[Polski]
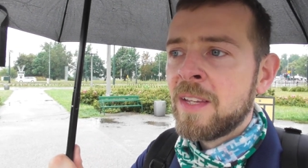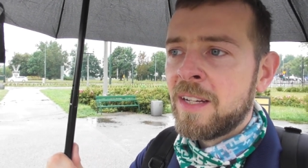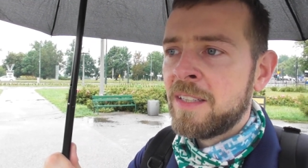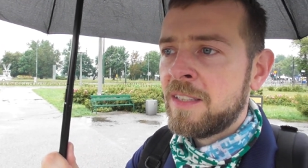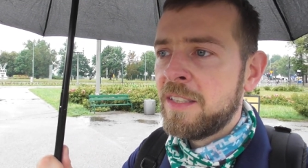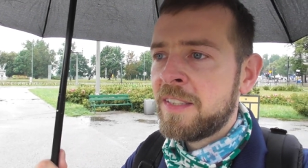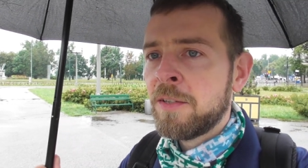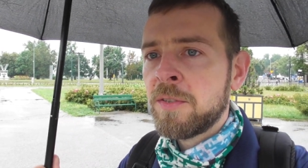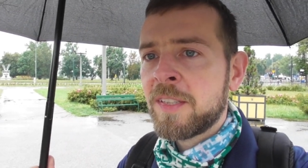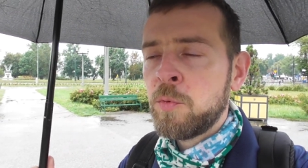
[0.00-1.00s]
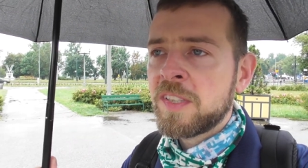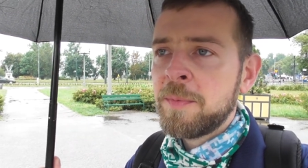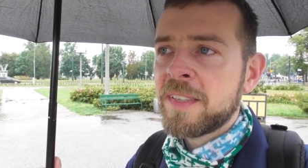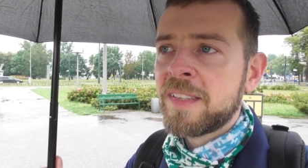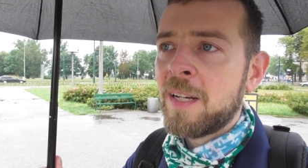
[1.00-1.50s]
E, I co zrobiła z
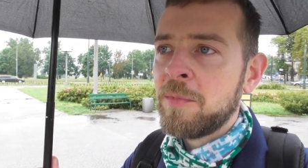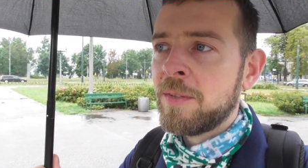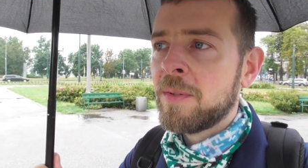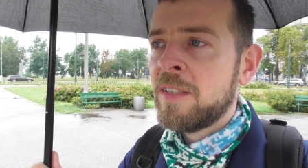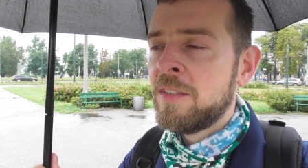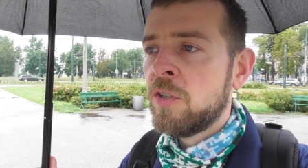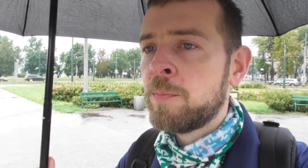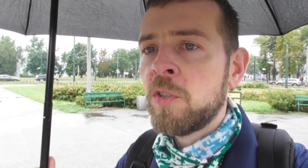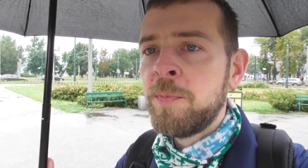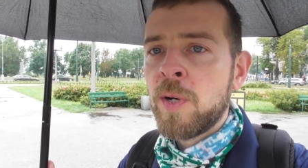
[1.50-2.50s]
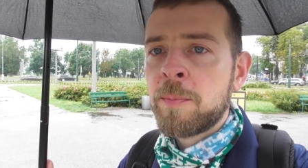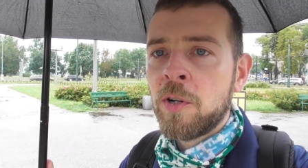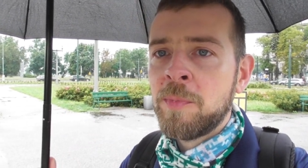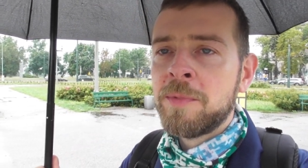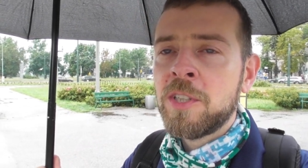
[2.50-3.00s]
miastami? No podbiła
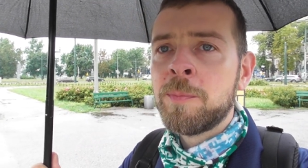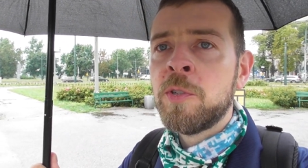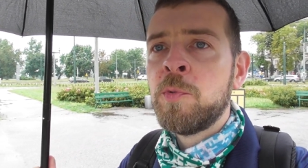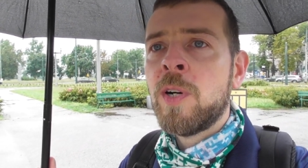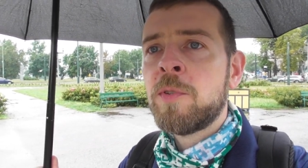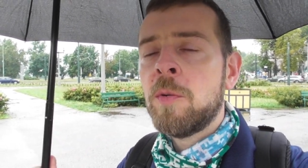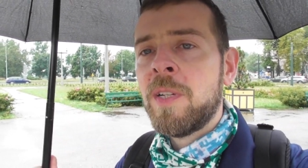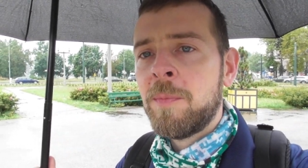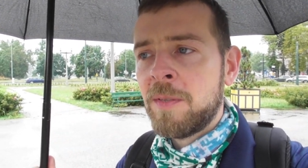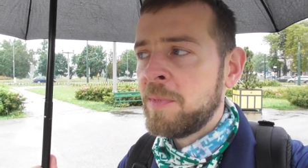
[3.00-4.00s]
problem, tylko podbiła problem.